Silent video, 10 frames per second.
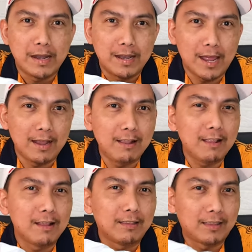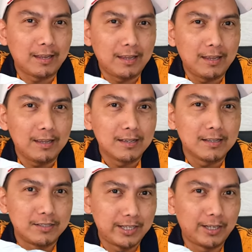
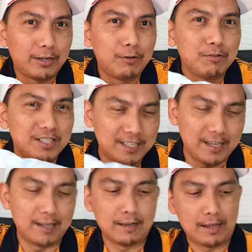930C.